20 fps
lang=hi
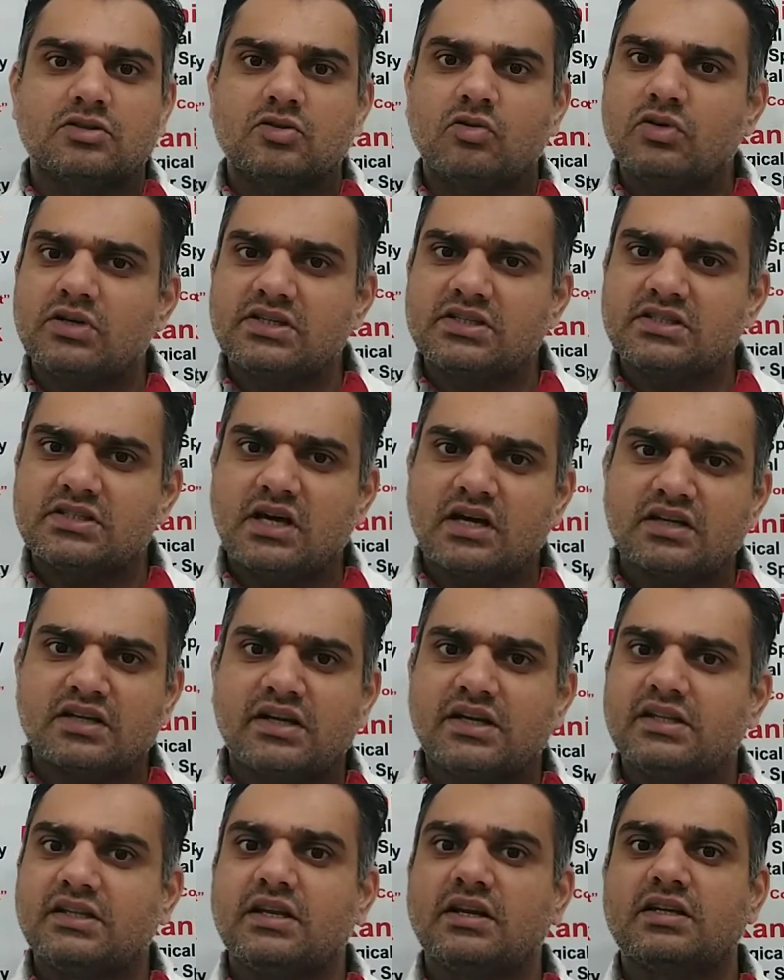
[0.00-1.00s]
छोटी सी
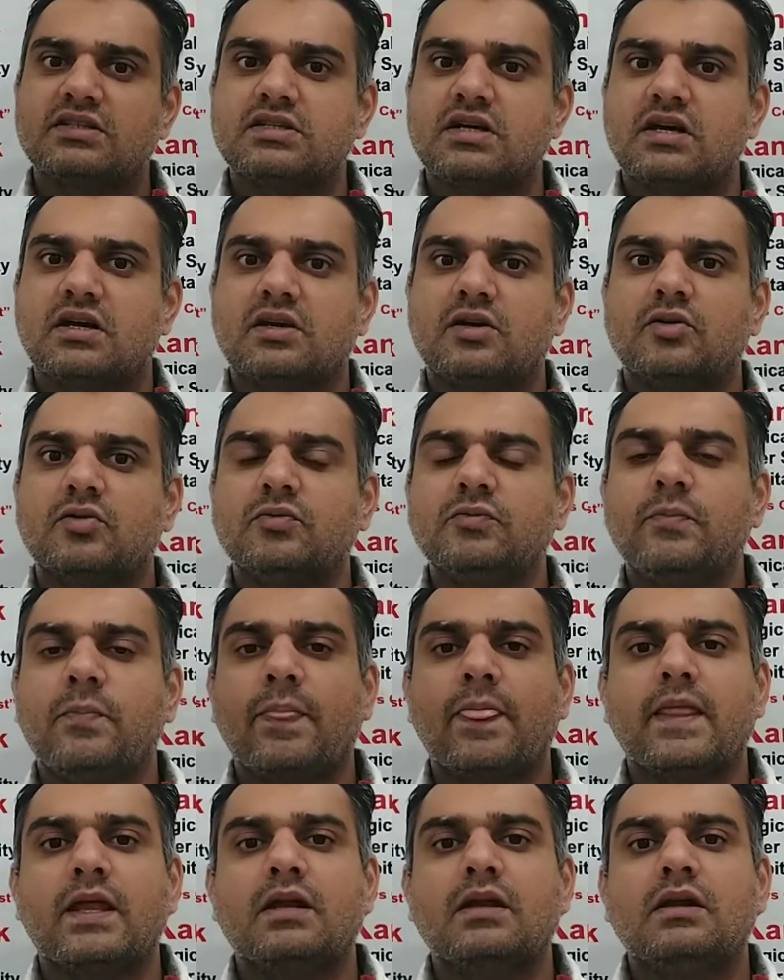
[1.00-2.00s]
जानकारी देना चाह रहा
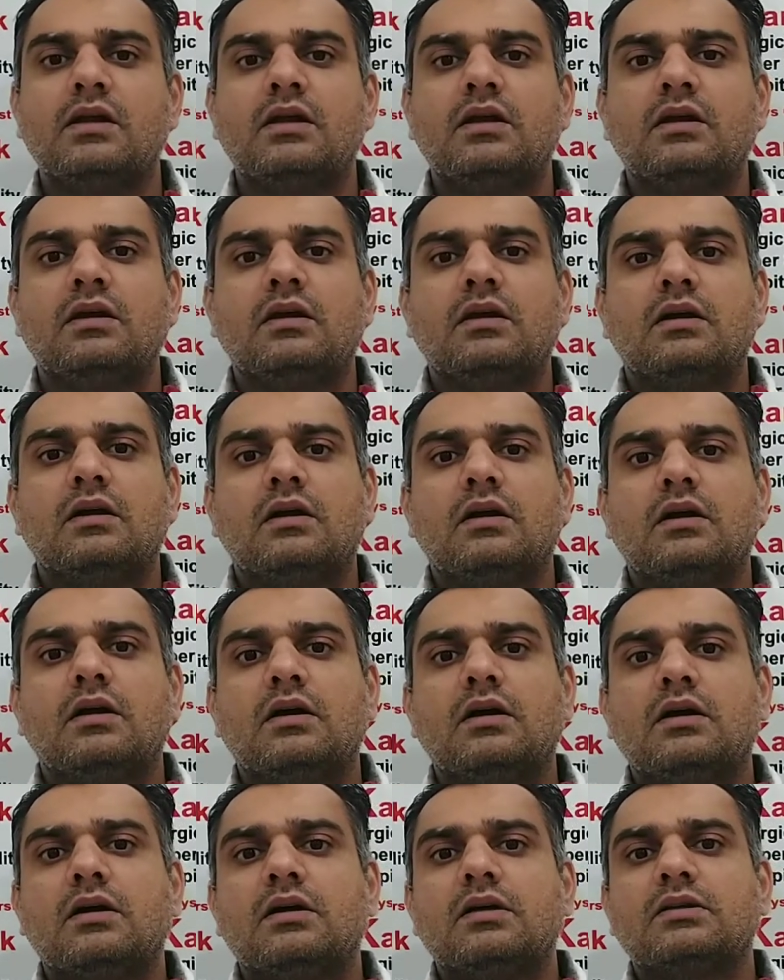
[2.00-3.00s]

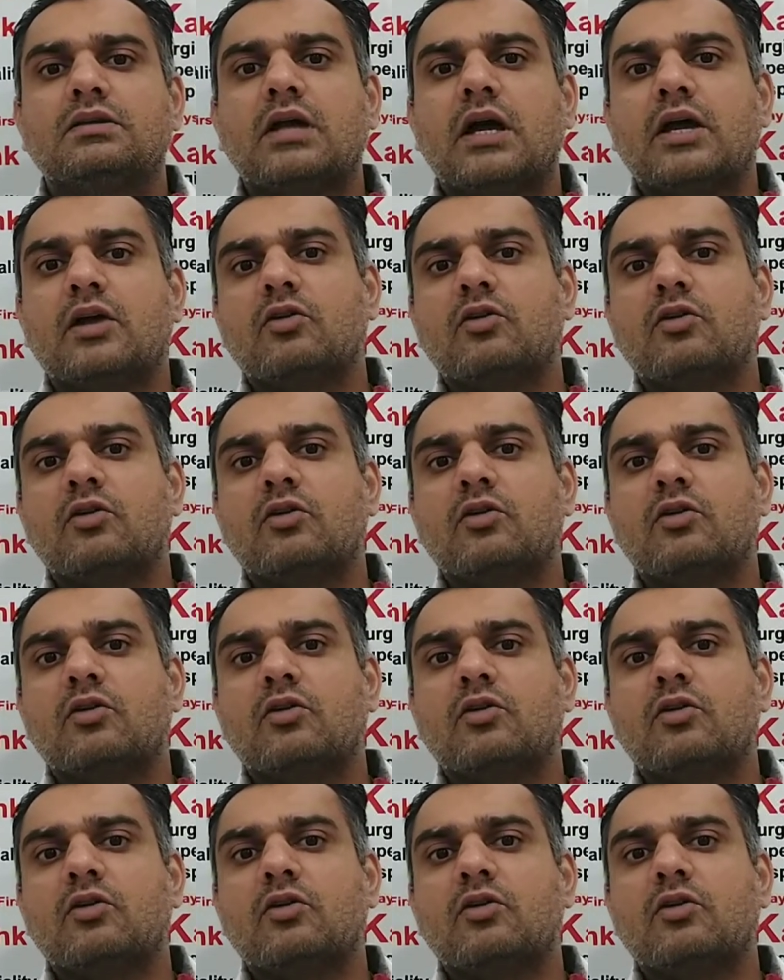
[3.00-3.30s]
हूँ